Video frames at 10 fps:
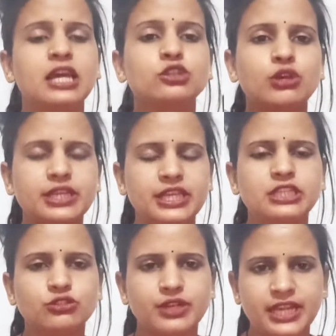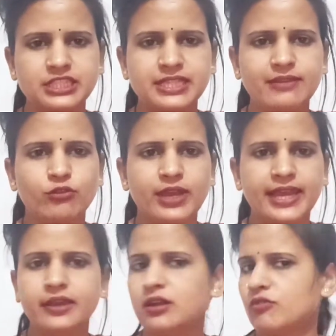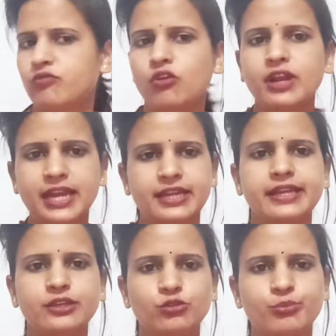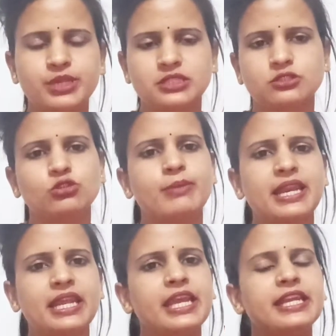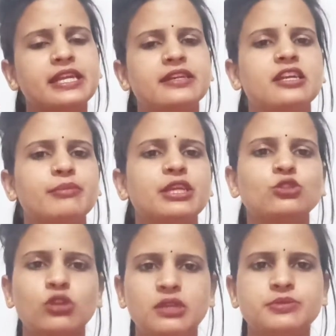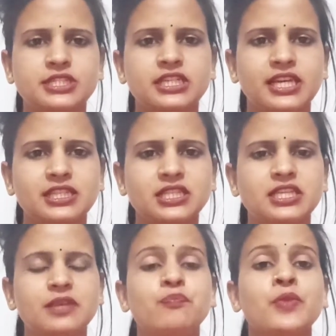तो इनकी जो रेंज है वो है फोर हंड्रेड रुपीज़ तो मैंने एट हंड्रेड में ये दो लिपस्टिक ख़रीदी थी